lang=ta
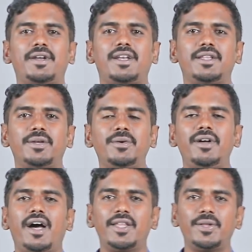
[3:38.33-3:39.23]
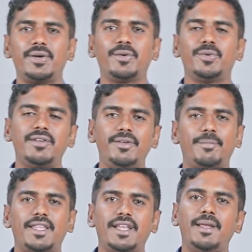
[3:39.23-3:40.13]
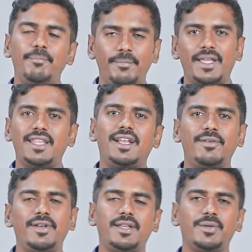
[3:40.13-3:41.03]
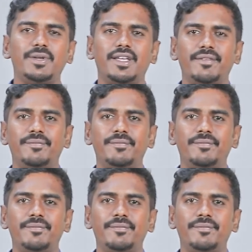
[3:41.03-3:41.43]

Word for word: பண்ணுறதுக்கும் அதோட உதவி பார்த்தீங்கன்னா பெரிதளவில் இருக்குங்க